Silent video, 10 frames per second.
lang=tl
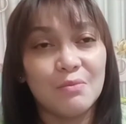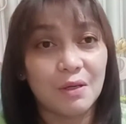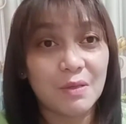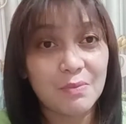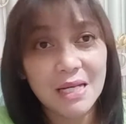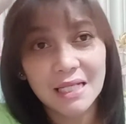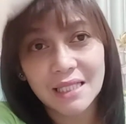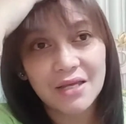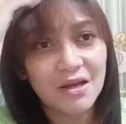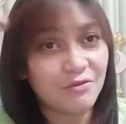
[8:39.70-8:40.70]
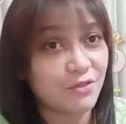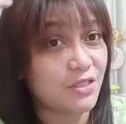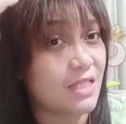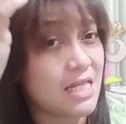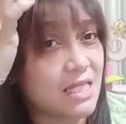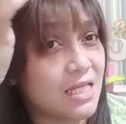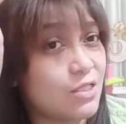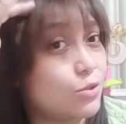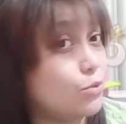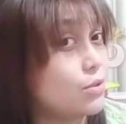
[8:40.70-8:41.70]
Magbibilang tayo after 3
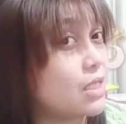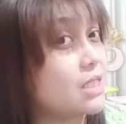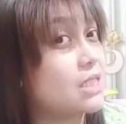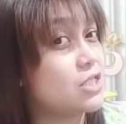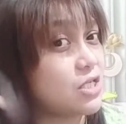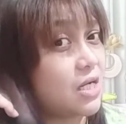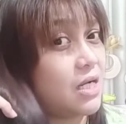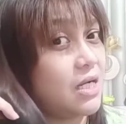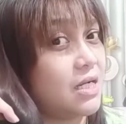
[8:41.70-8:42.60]
days kung ganyan siya ka